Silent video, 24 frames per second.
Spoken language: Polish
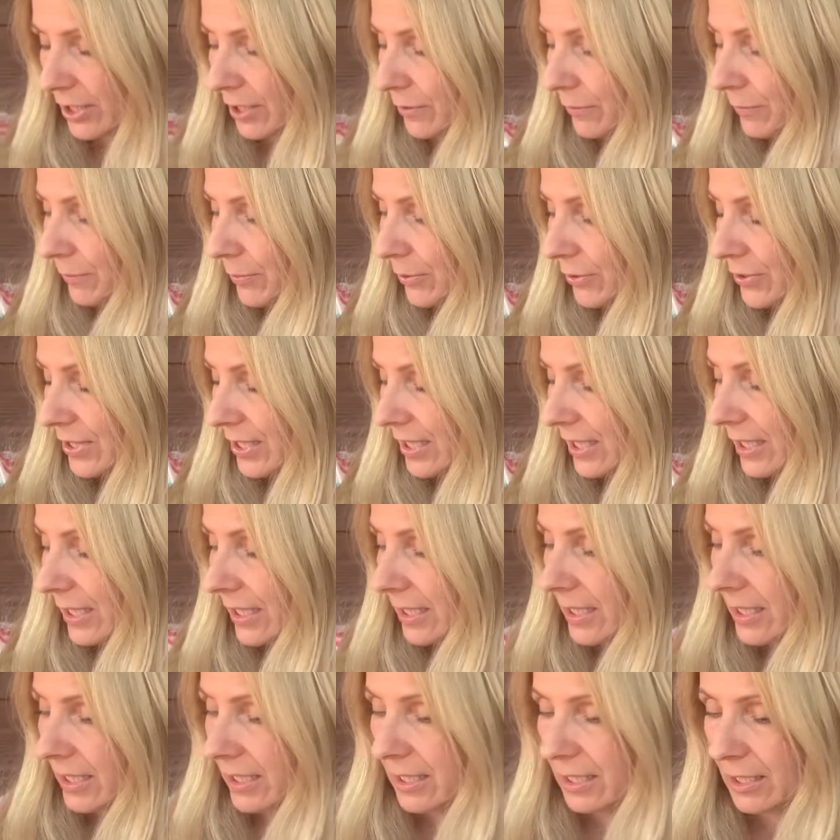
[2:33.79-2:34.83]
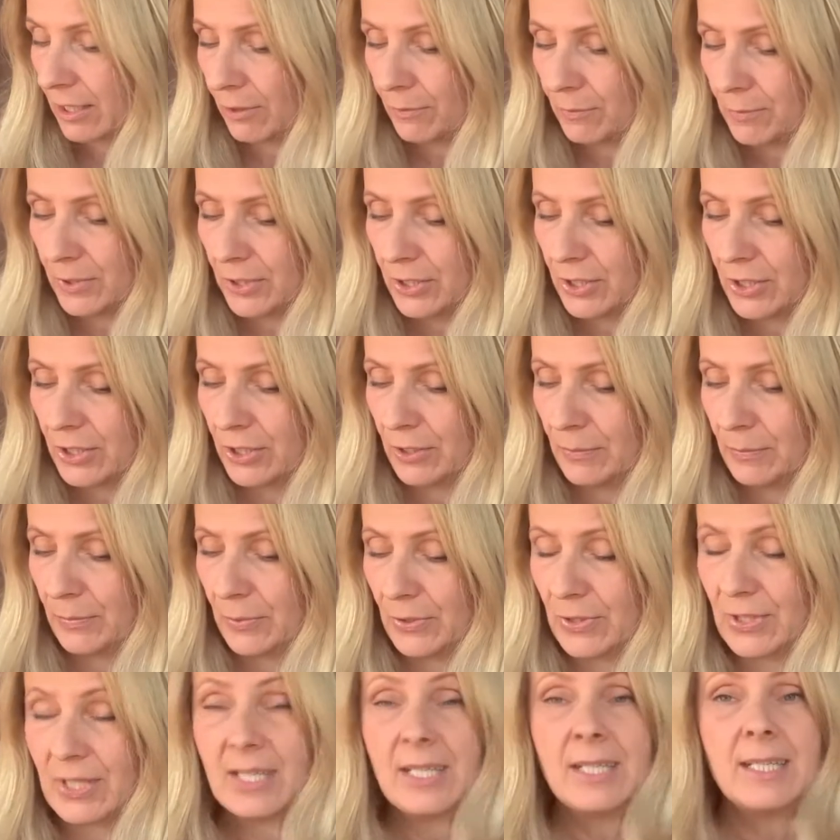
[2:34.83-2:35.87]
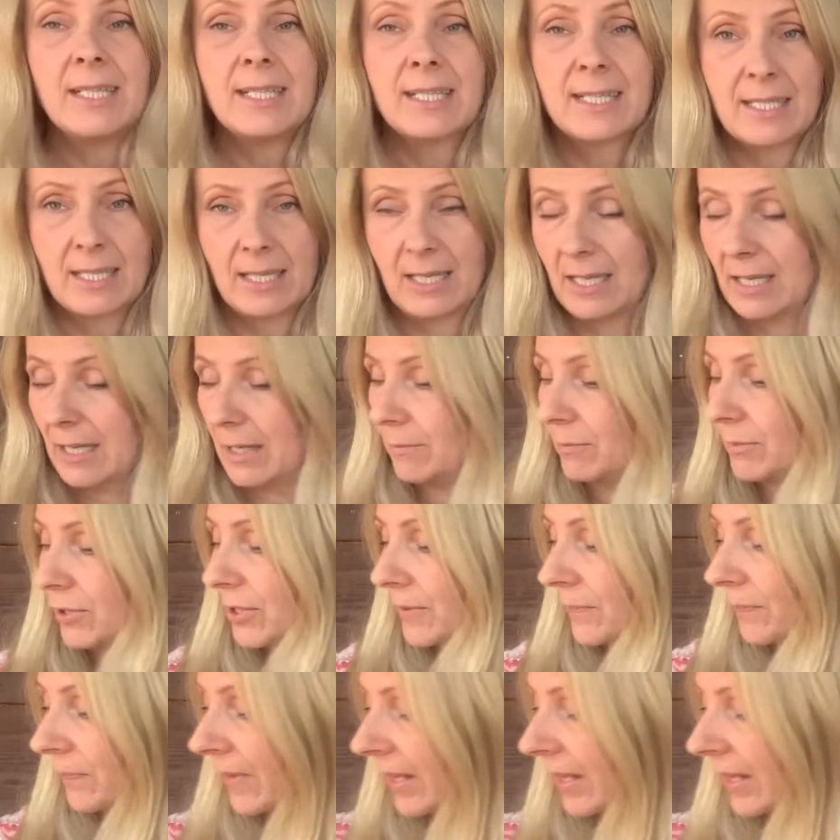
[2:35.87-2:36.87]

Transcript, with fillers: się podzielić, chciałbyś się podzielić z kimś,